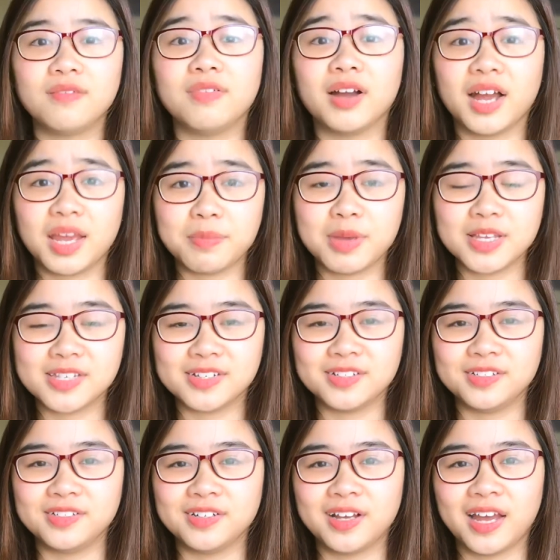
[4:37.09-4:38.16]
Và ngay bây
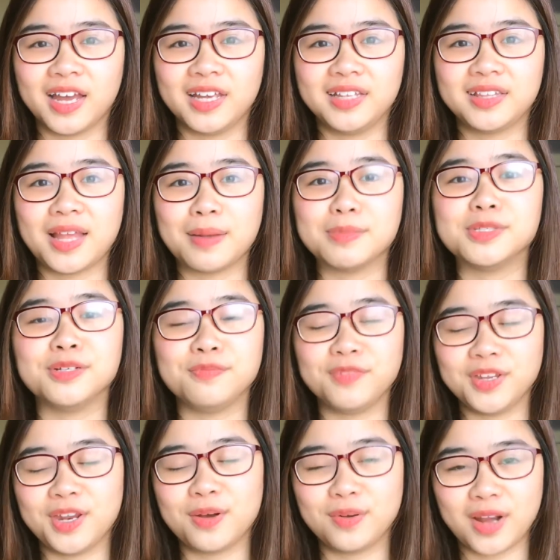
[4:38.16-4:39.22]
giờ hãy tạm dừng
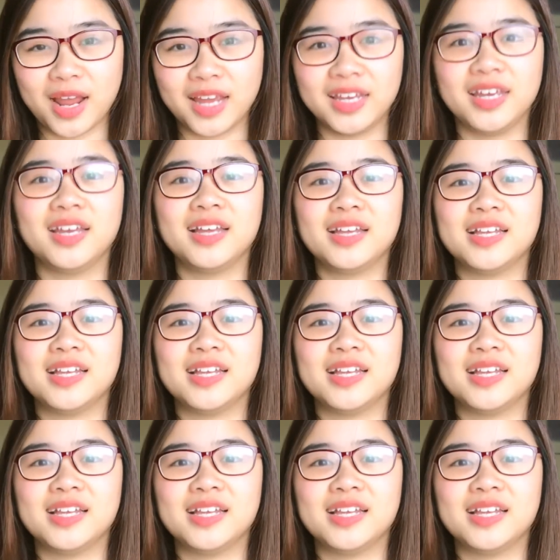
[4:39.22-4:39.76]
video này,